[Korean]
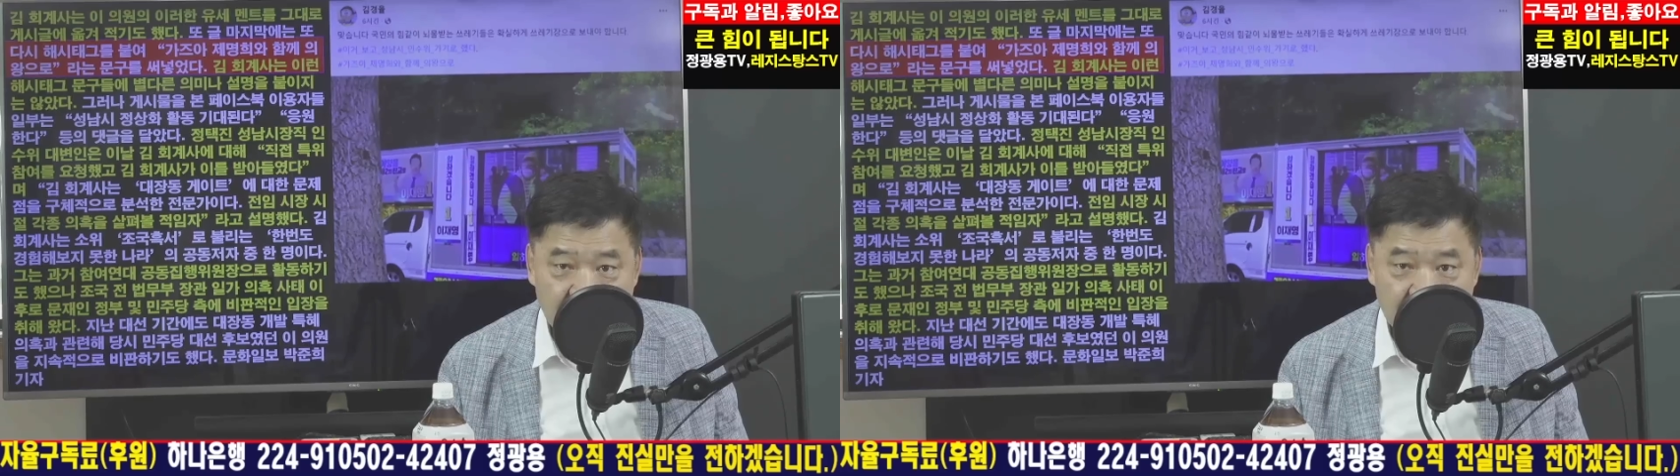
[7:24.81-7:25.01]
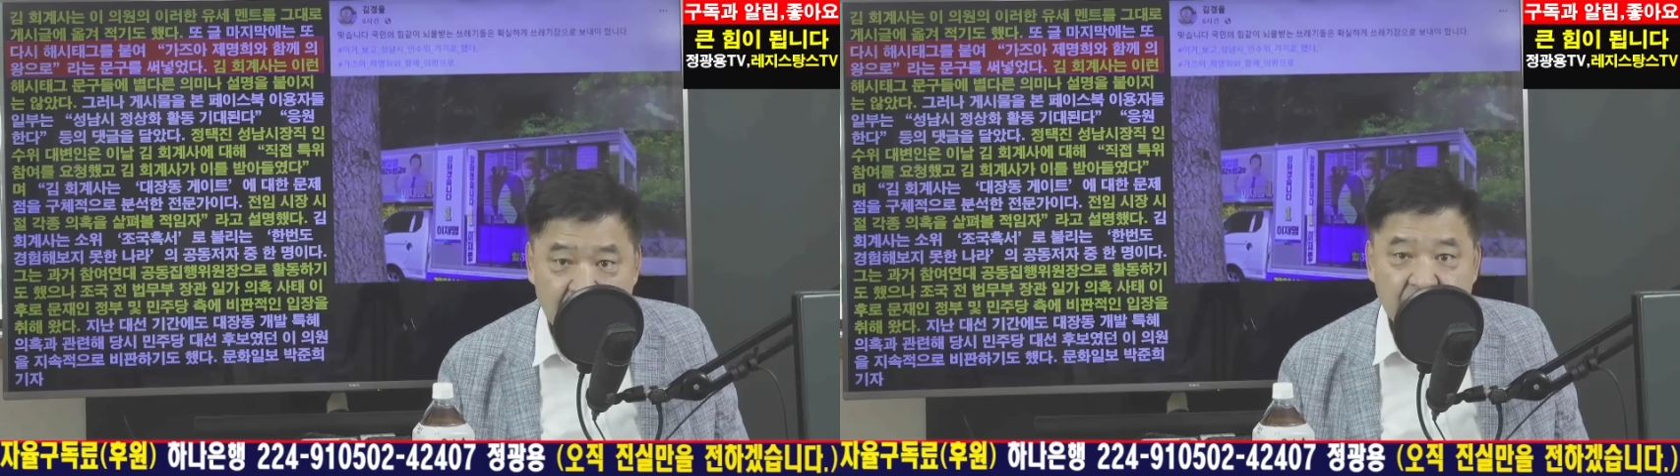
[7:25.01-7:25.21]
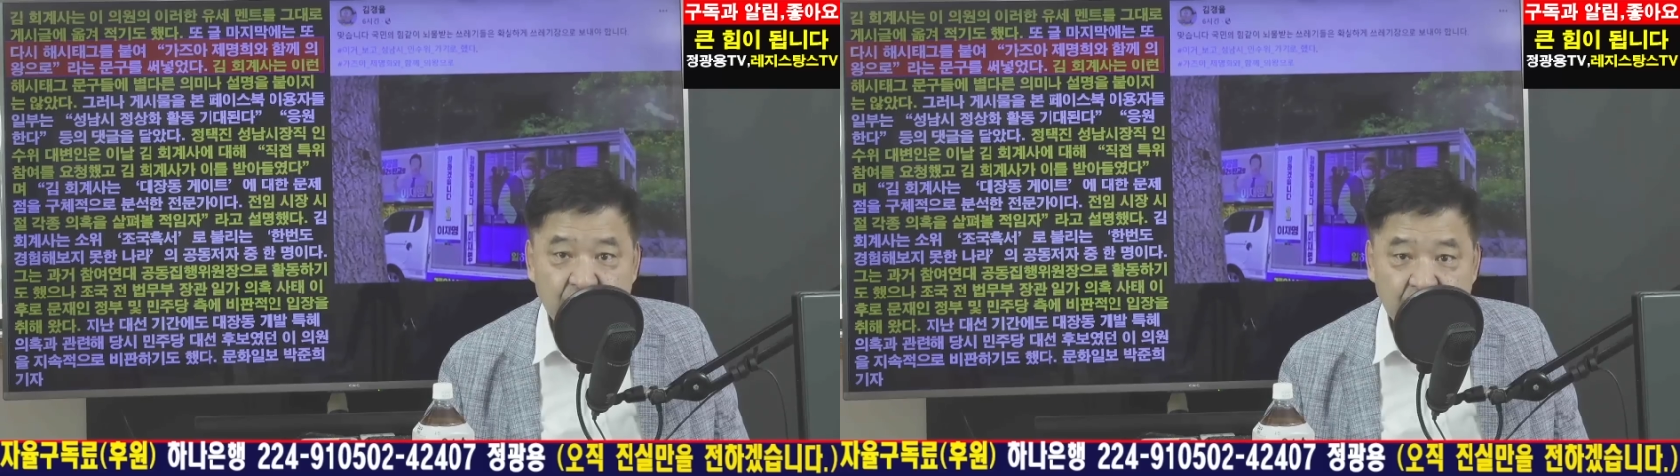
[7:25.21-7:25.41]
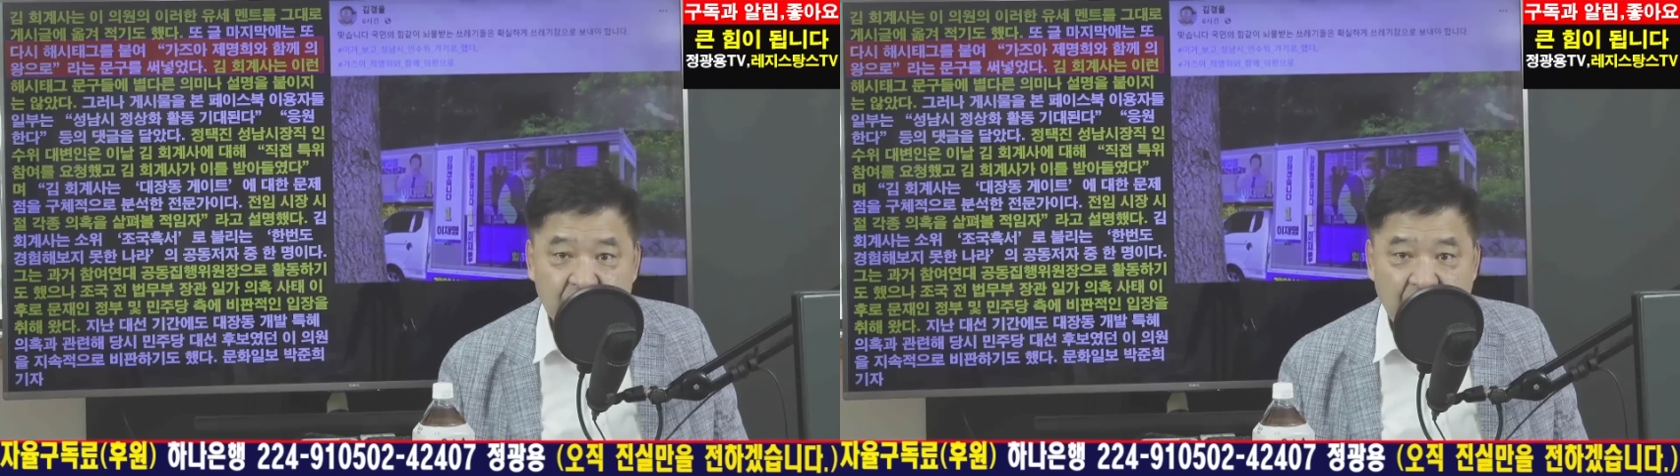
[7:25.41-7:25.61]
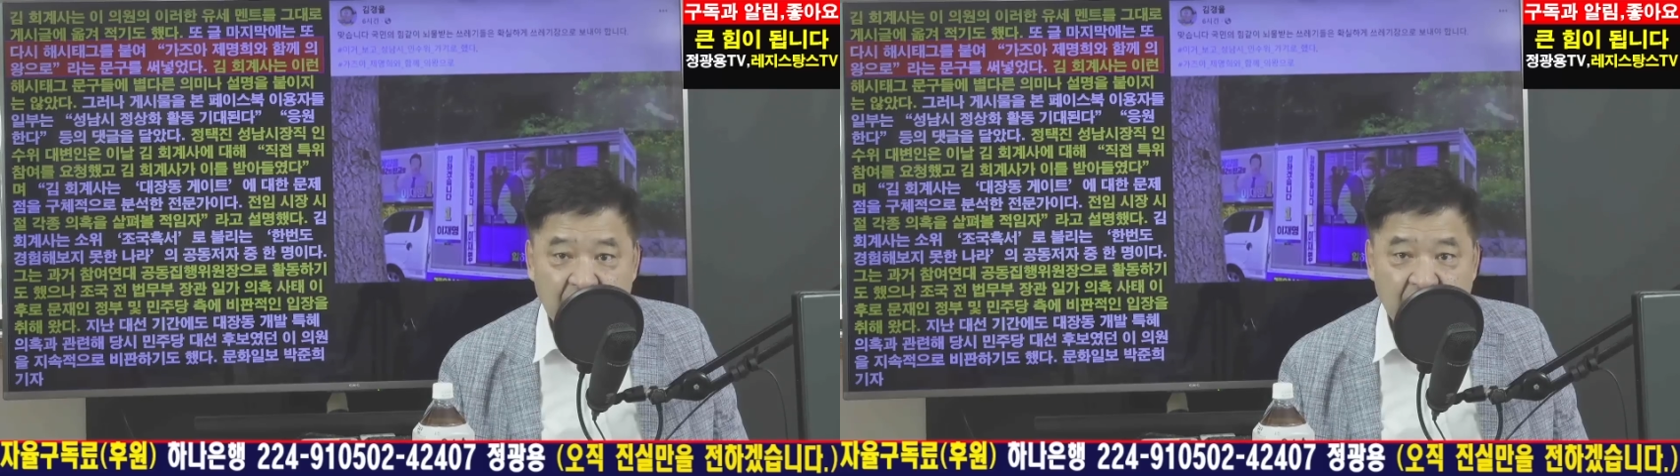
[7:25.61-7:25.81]
그 둘을
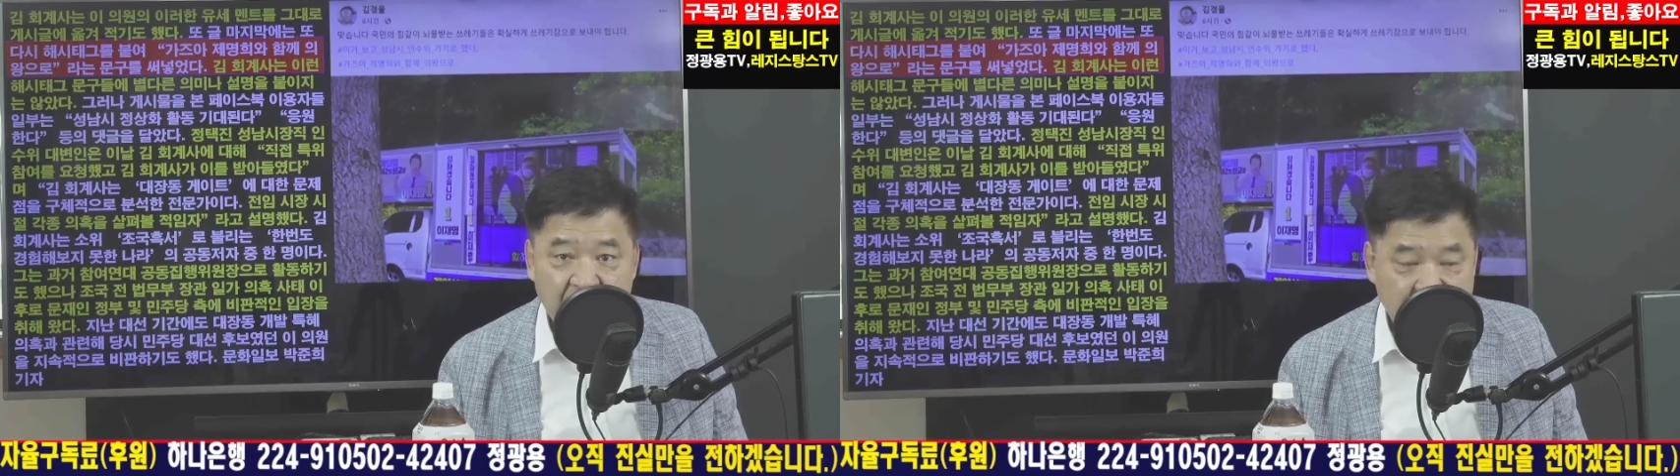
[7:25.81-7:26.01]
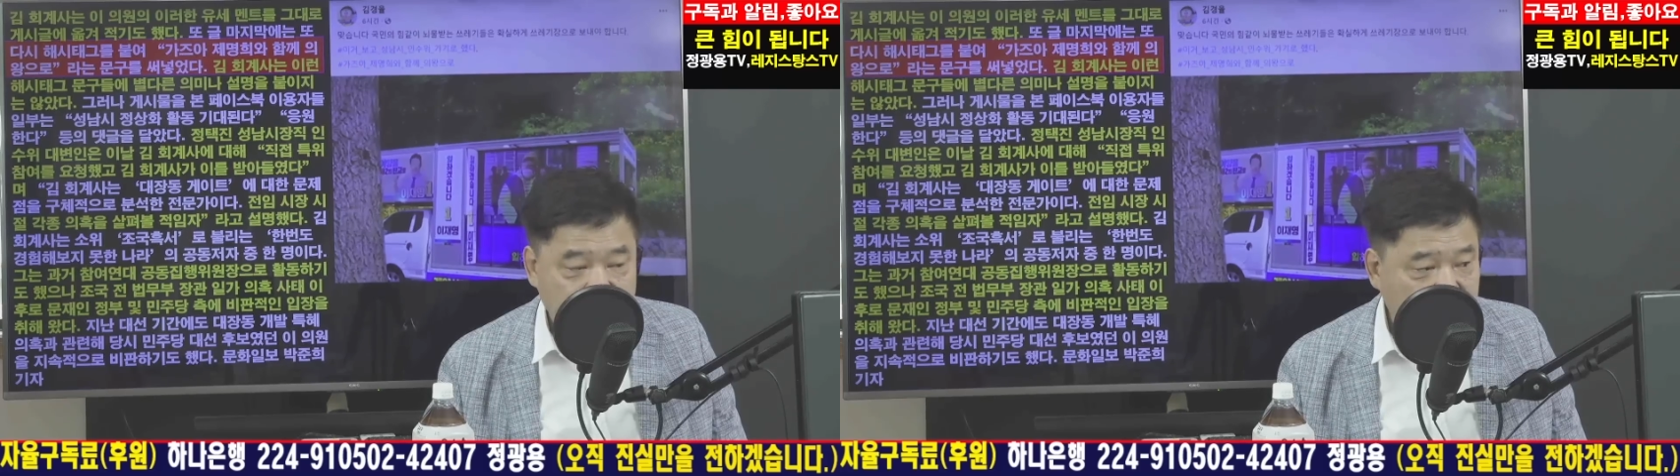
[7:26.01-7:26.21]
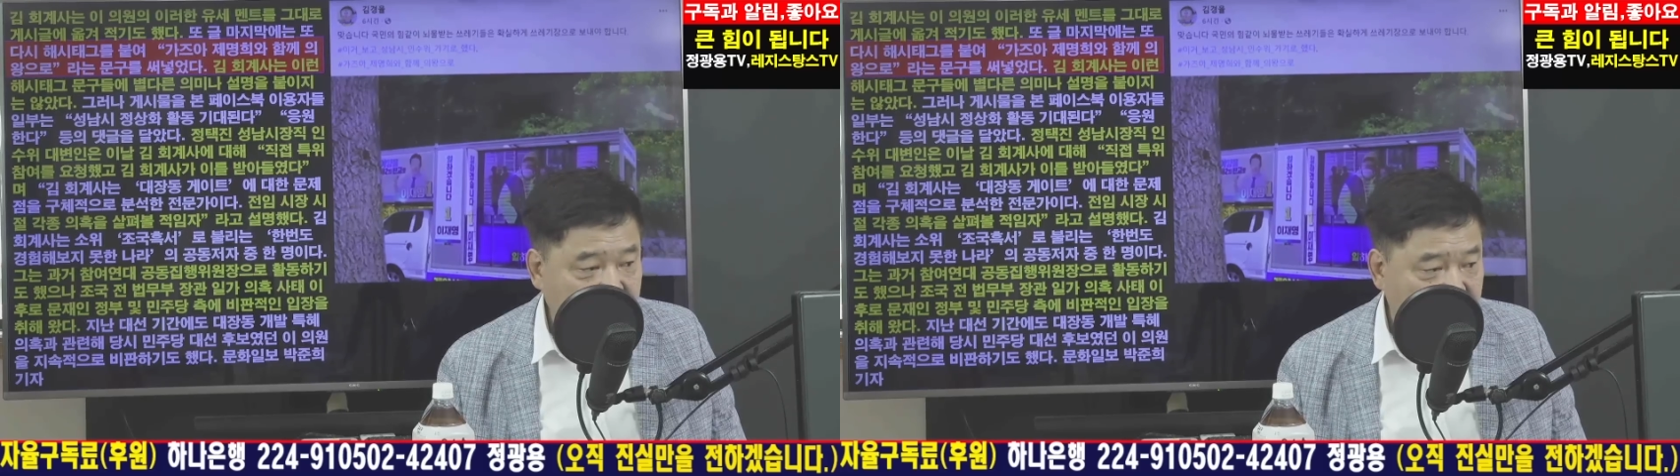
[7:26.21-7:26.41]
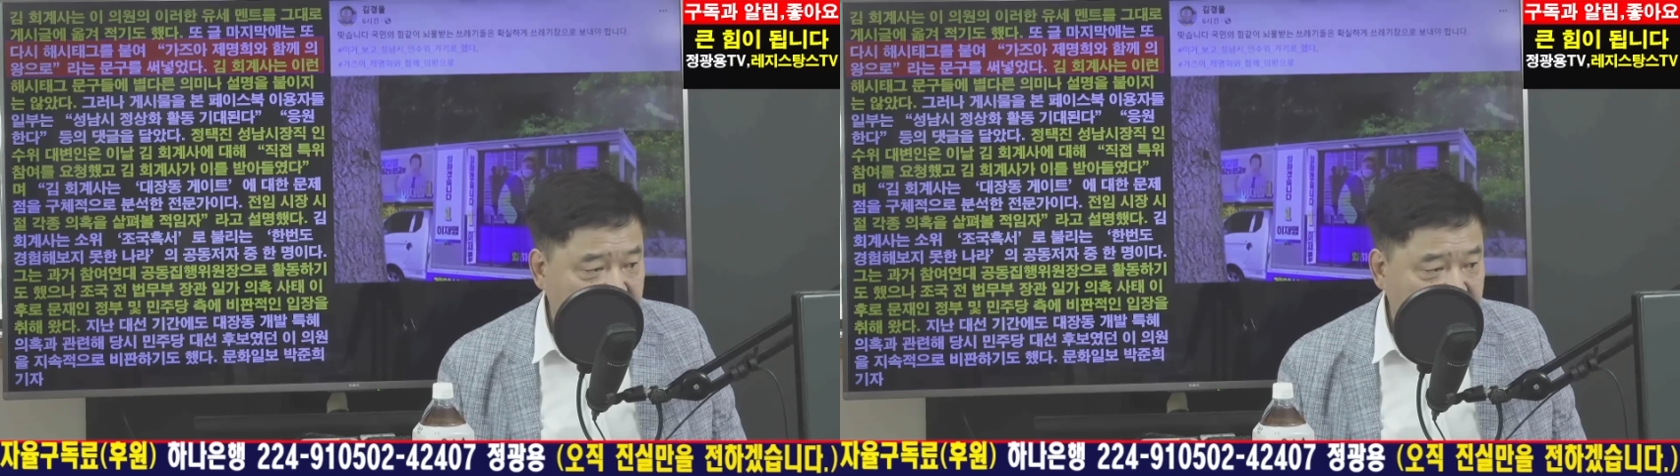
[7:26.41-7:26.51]
탈탈 털겠다는